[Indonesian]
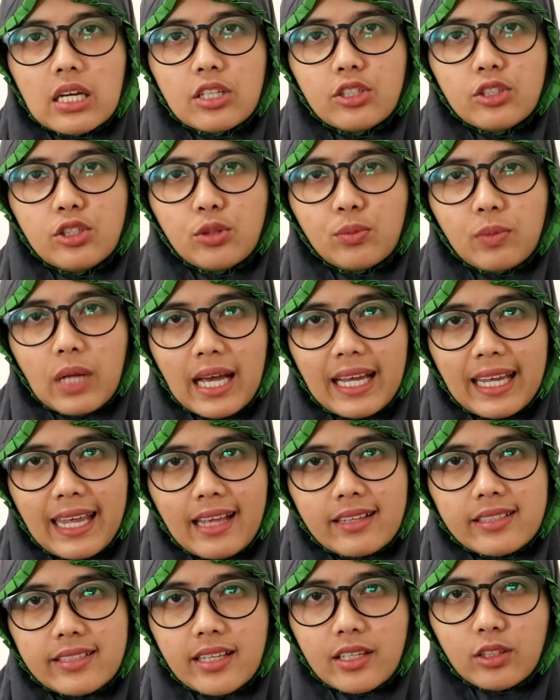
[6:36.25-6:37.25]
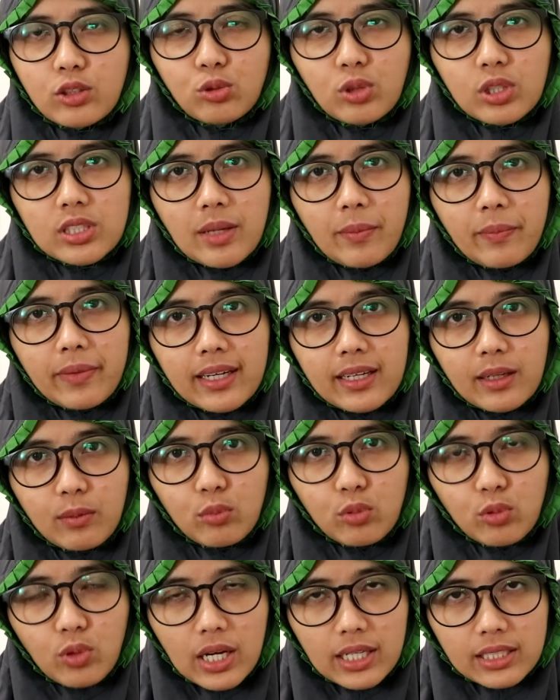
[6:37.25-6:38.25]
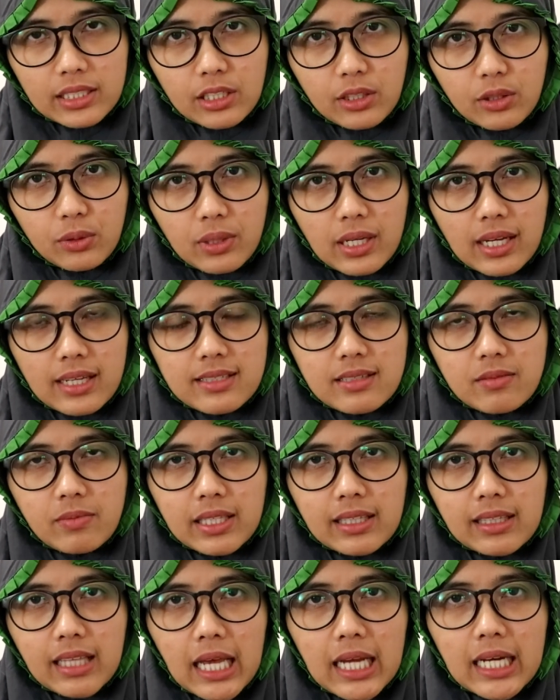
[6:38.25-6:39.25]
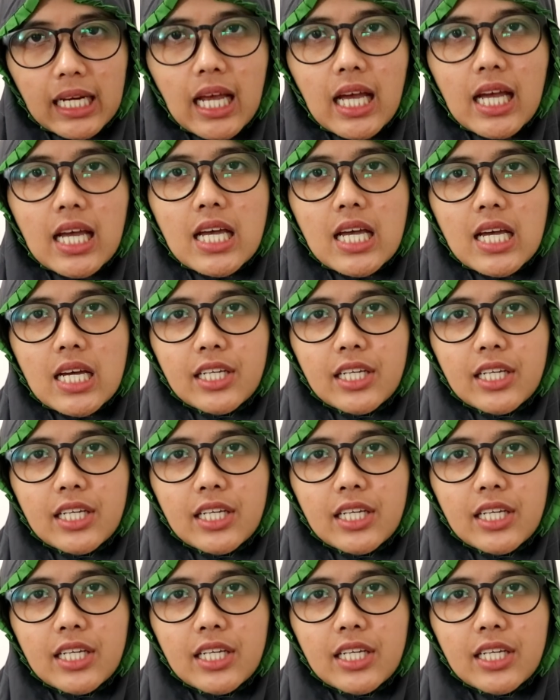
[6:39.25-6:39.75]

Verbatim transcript: jumlah case-nya tuh udah sampai ribuan gitu guys sementara